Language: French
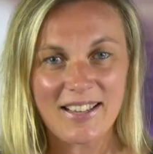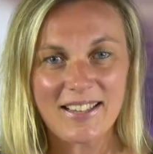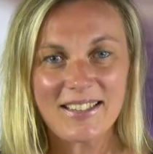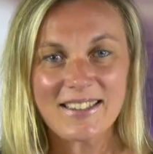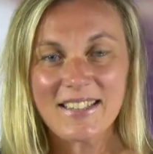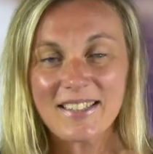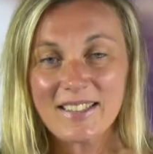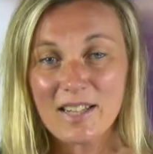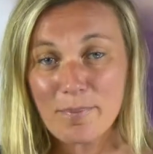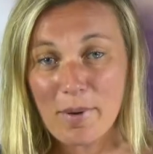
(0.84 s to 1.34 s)

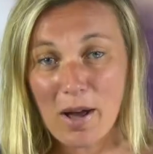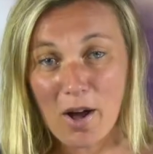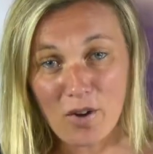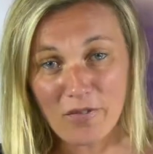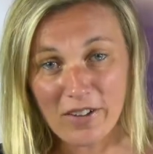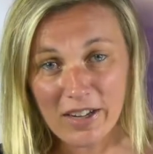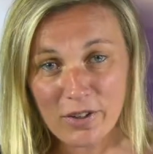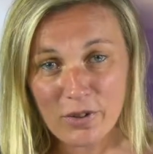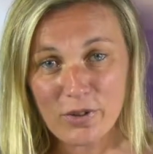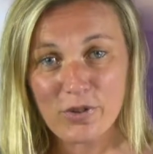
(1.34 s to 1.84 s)
Des départs en
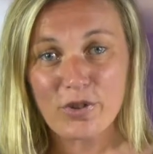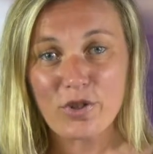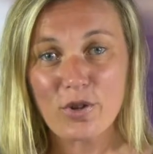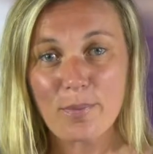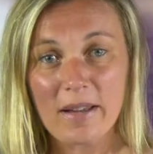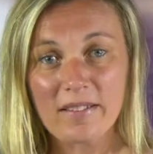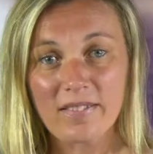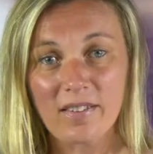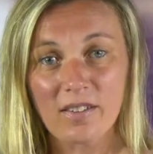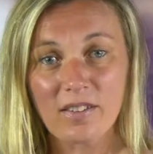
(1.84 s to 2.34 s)
vacances ce
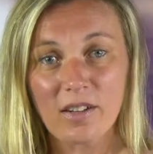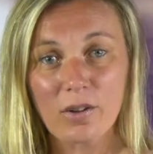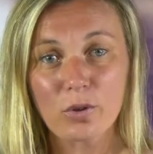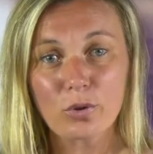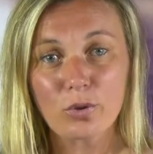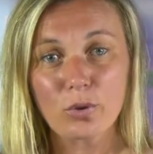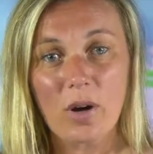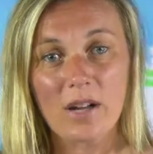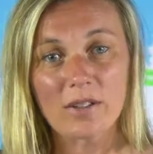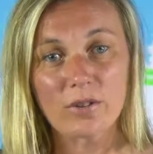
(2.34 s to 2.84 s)
matin, des
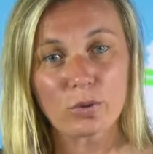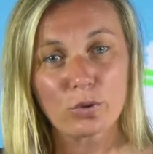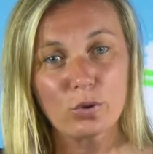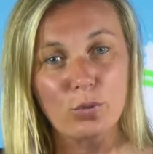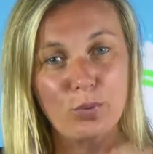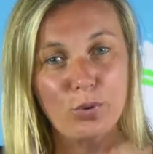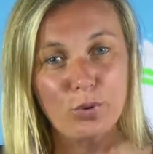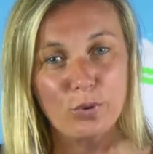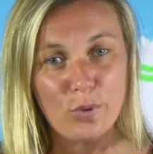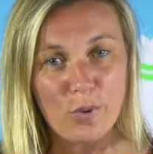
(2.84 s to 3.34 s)
retours attendus
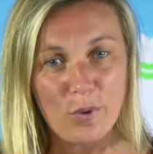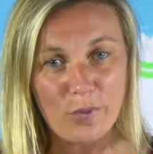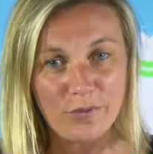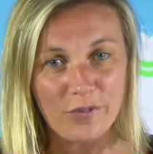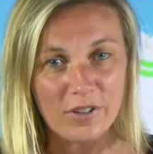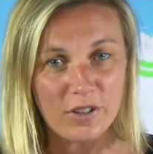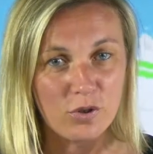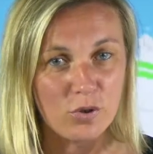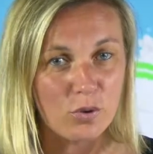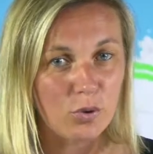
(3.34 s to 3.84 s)
plutôt en
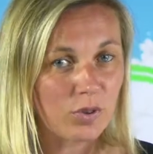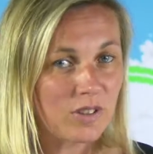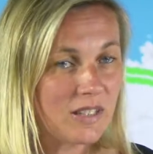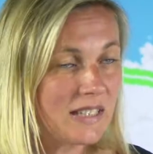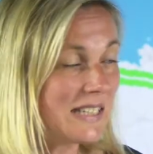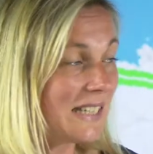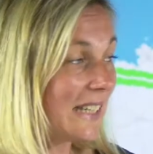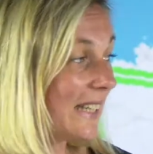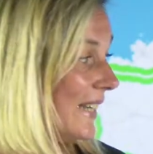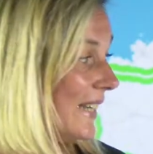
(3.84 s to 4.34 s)
fin de journée. C'est